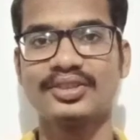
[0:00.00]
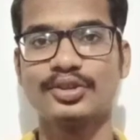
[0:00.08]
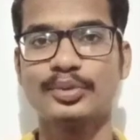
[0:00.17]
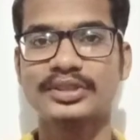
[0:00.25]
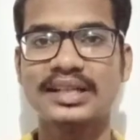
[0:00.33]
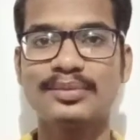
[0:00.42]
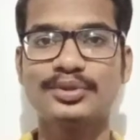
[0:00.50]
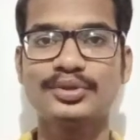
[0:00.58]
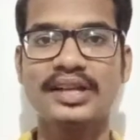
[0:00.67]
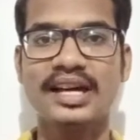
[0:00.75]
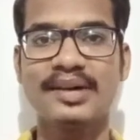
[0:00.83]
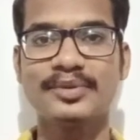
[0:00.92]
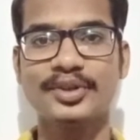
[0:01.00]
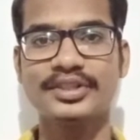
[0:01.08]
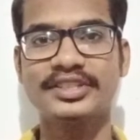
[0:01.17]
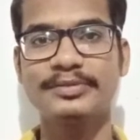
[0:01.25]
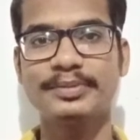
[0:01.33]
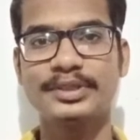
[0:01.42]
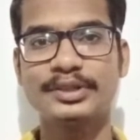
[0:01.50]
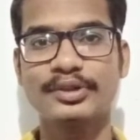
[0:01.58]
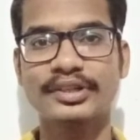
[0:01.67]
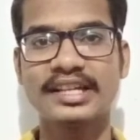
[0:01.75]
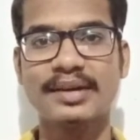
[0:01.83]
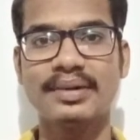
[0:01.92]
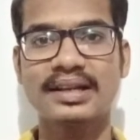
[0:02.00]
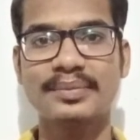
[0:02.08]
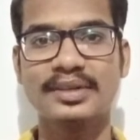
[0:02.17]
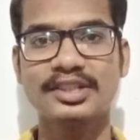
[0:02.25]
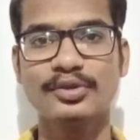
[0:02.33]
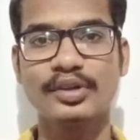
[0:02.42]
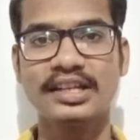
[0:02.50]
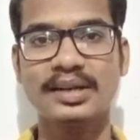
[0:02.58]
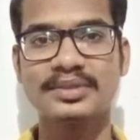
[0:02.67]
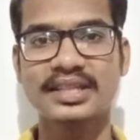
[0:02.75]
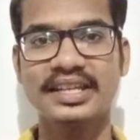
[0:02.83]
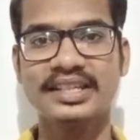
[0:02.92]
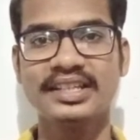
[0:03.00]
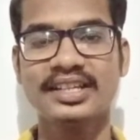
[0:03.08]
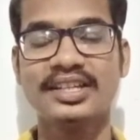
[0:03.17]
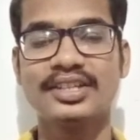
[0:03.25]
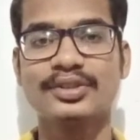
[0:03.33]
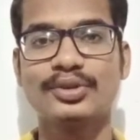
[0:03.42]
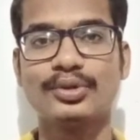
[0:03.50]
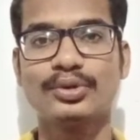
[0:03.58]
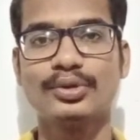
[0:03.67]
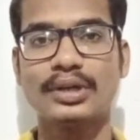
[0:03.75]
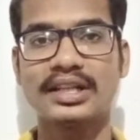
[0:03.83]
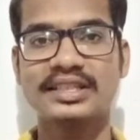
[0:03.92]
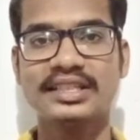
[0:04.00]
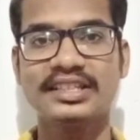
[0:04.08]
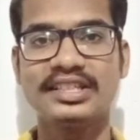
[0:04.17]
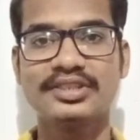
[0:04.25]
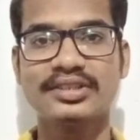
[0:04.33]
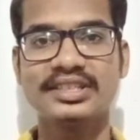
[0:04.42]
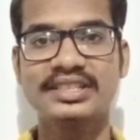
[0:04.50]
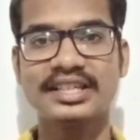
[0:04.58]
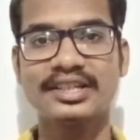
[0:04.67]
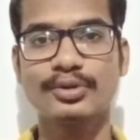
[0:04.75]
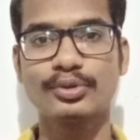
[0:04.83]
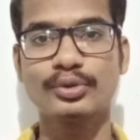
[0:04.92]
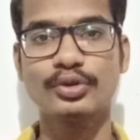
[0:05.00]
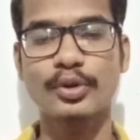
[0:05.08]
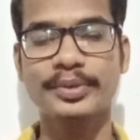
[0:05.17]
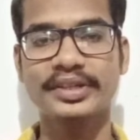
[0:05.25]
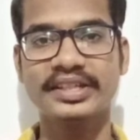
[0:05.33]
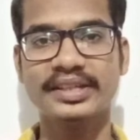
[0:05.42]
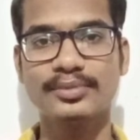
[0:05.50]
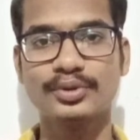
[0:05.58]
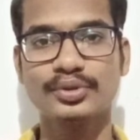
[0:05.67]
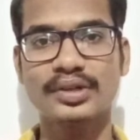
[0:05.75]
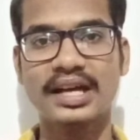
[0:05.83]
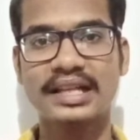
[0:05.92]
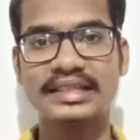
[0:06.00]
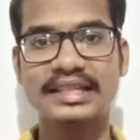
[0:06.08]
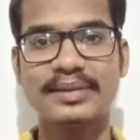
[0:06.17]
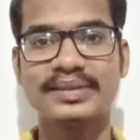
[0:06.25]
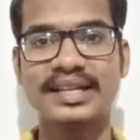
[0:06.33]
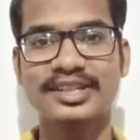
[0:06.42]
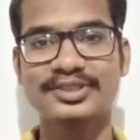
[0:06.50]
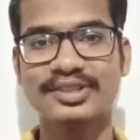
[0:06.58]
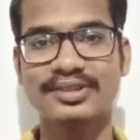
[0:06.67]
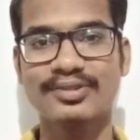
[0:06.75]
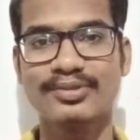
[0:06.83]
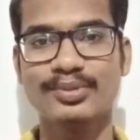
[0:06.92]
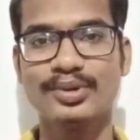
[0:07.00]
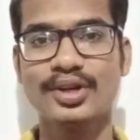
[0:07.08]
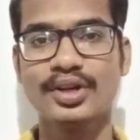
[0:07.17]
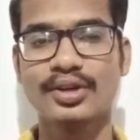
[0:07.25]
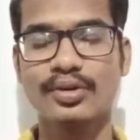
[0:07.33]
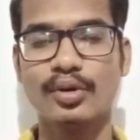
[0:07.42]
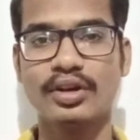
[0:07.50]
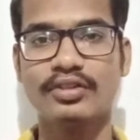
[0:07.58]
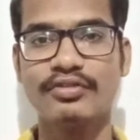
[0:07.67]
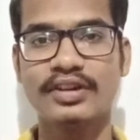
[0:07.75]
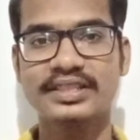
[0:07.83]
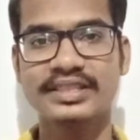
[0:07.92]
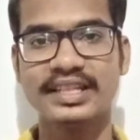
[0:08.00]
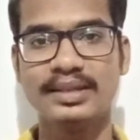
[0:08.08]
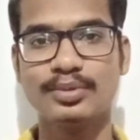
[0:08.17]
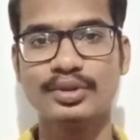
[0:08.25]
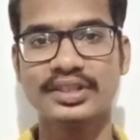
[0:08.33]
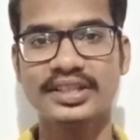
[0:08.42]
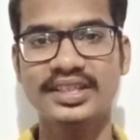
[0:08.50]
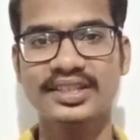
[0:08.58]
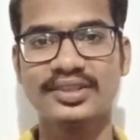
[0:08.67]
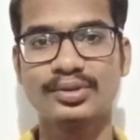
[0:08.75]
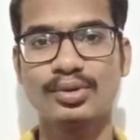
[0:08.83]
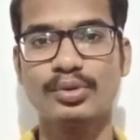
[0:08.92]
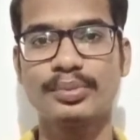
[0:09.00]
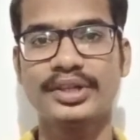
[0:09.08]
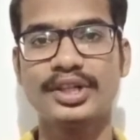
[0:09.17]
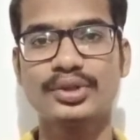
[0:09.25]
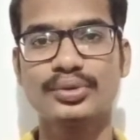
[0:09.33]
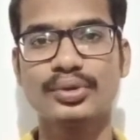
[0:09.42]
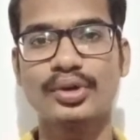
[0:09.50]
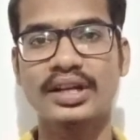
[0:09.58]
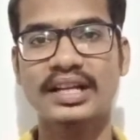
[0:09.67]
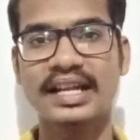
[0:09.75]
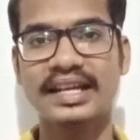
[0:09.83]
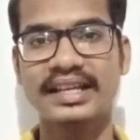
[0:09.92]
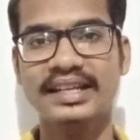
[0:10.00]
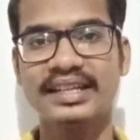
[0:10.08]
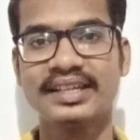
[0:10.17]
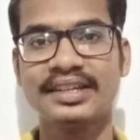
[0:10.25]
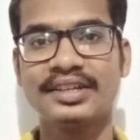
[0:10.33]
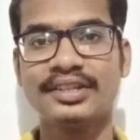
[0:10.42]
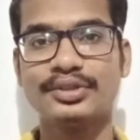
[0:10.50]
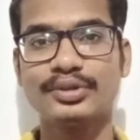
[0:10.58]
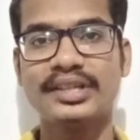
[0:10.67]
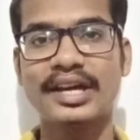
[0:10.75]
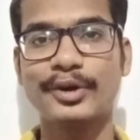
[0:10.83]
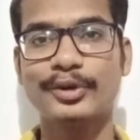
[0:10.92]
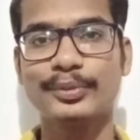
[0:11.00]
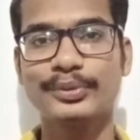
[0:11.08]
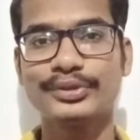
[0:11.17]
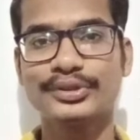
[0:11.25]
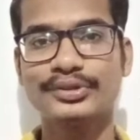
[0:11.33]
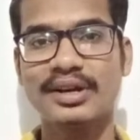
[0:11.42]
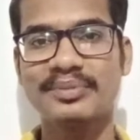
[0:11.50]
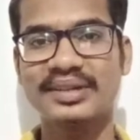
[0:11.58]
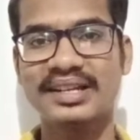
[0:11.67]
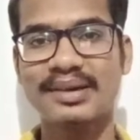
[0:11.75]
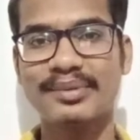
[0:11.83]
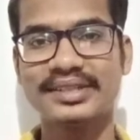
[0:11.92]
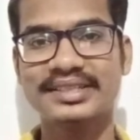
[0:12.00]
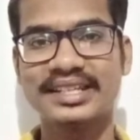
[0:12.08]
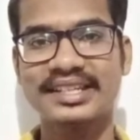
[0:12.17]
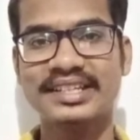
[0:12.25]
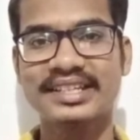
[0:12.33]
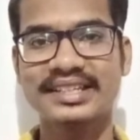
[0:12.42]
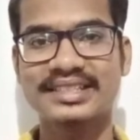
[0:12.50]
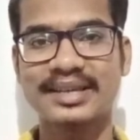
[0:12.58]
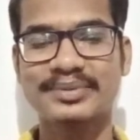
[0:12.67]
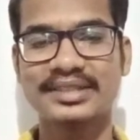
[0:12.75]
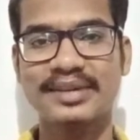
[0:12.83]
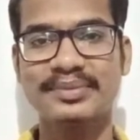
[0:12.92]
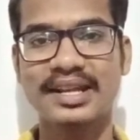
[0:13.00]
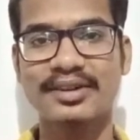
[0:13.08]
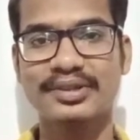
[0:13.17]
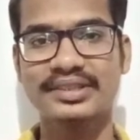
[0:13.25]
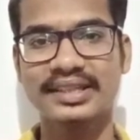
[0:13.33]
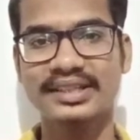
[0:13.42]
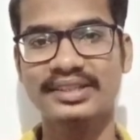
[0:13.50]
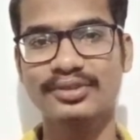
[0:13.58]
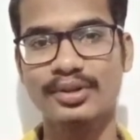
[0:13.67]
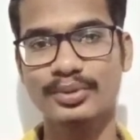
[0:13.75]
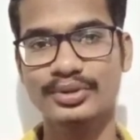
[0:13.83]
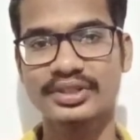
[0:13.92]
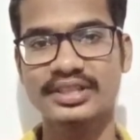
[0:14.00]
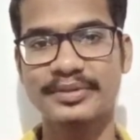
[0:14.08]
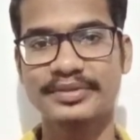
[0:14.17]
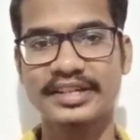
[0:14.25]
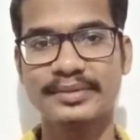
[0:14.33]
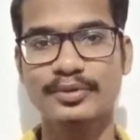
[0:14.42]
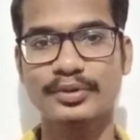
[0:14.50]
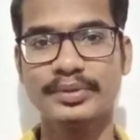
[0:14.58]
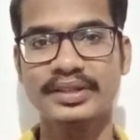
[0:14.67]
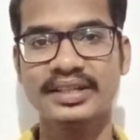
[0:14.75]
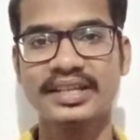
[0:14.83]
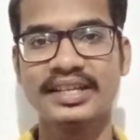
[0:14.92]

নমস্কার বন্ধুরা আমি অজিত ফিজিওটকে আবার আপনাদের ওয়েলকাম জানাই তো আজকে নিয়ে চলেছি একটা নতুন টপিক নিয়ে বন্ধুরা আজকে আমরা আলোচনা করব গলফার্স এলবো নিয়ে তো ভিডিও শুরু করার আগে যদি এখনও পর্যন্ত আপনারা আমাদের চ্যানেলটিকে সাবস্ক্রাইব না করে থাকেন তো অবশ্যই সাবস্ক্রাইব করবেন